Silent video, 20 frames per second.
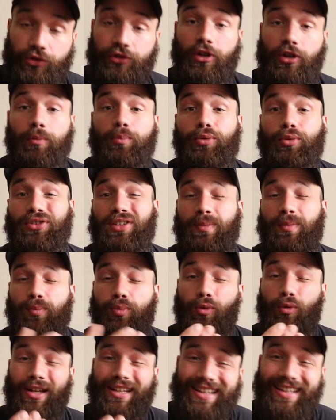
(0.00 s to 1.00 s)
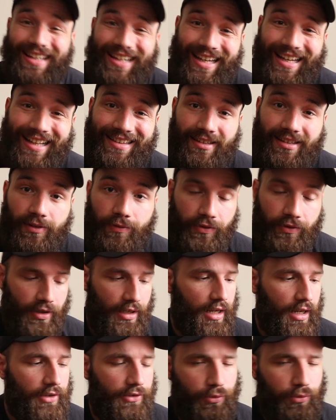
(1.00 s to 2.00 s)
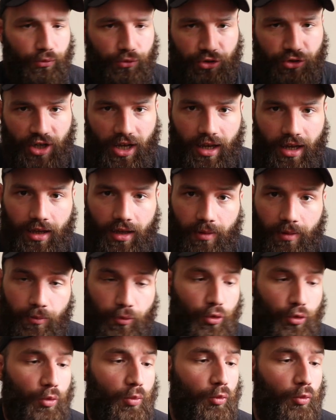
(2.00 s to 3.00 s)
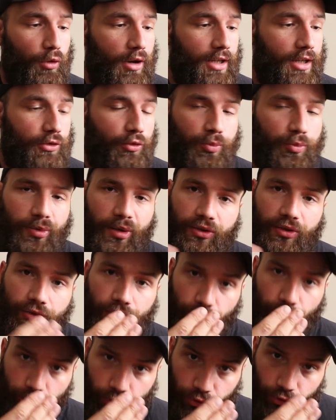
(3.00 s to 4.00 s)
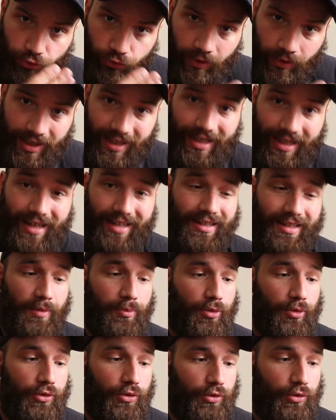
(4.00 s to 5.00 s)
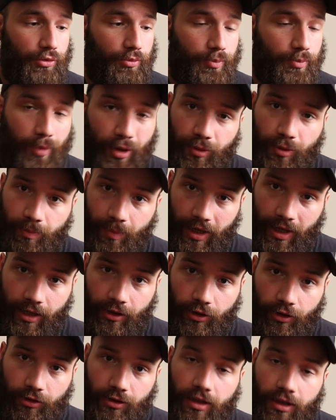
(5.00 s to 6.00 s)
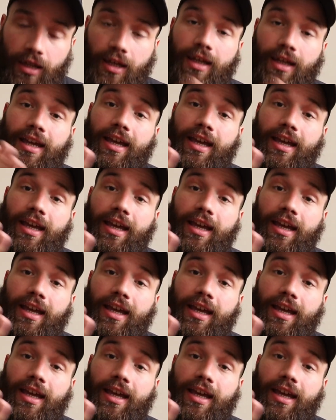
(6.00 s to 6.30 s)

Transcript: seul petit point négatif, c'est qu'elles sont chères, mais au moins tu peux être sûr que tu vas les garder pendant une bonne période.